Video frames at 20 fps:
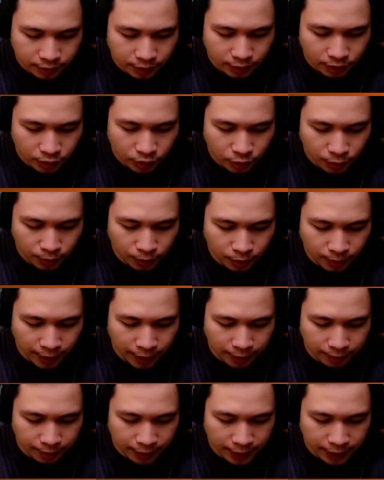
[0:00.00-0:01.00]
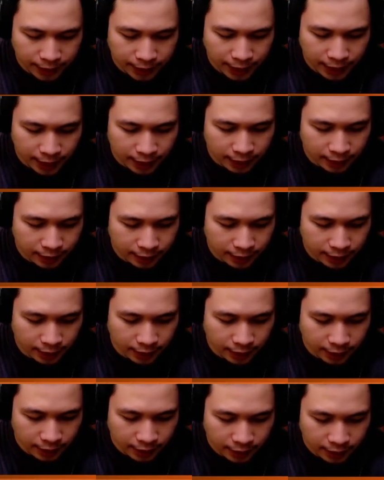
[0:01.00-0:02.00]
Ini cukup lumayan max ya.
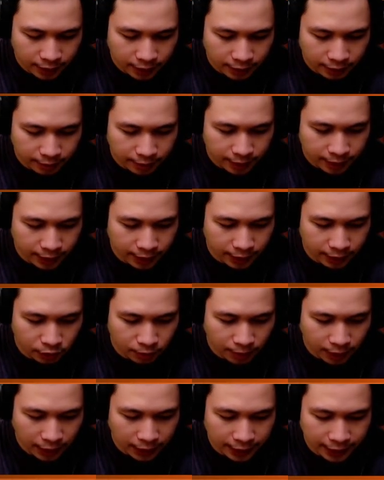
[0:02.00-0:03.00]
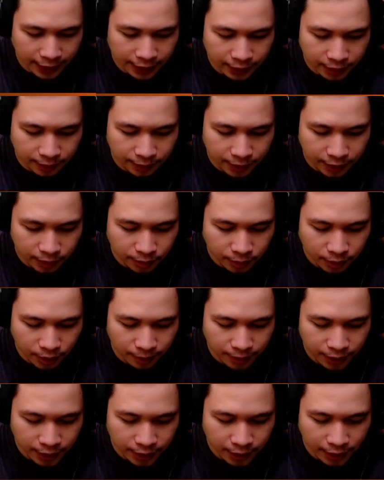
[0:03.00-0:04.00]
Oke, mari kita coba ratain temen ya, semoga
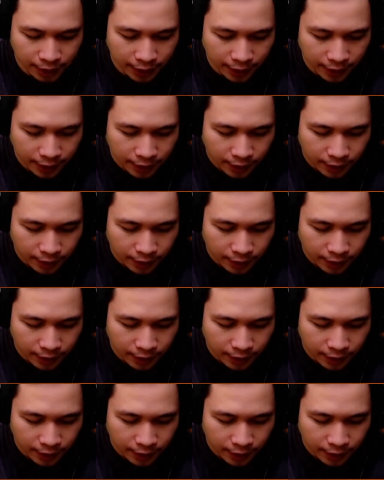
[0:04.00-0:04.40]
bisa ya.